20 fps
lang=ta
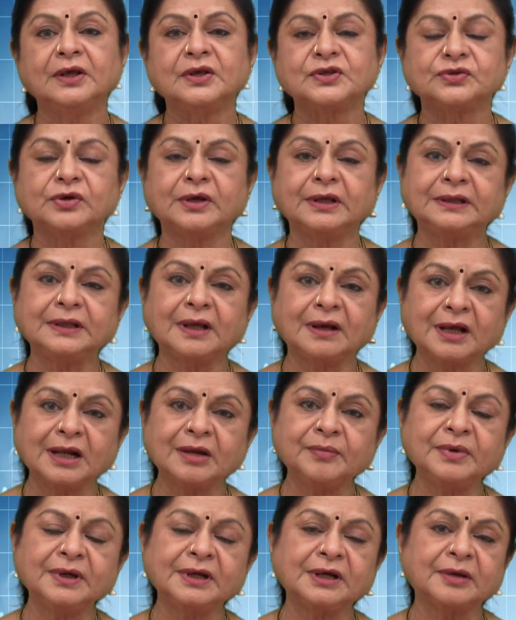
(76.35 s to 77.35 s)
ஸோ இந்த
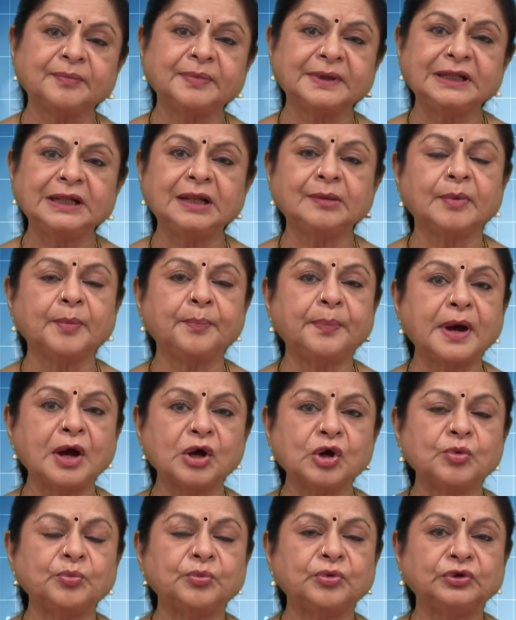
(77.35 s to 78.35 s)
ஆரம்ப கர்ப்பத்தில் நம்ம
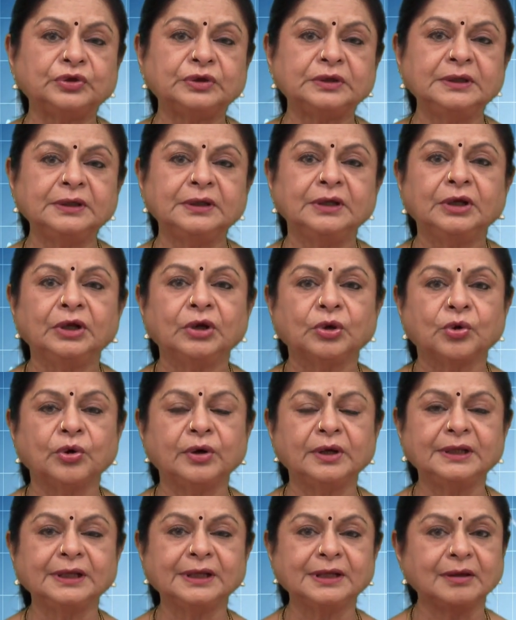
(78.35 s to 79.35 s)
பார்க்கும்போது
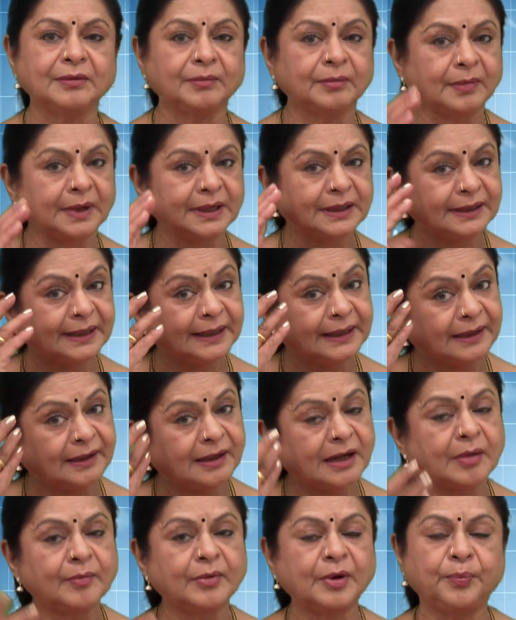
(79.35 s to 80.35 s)
குழந்தைக்கு மண்டை
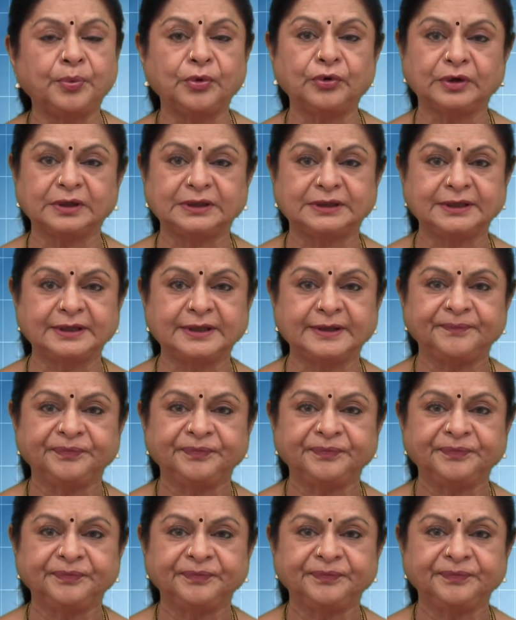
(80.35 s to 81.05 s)
இல்லாமல் போகிறது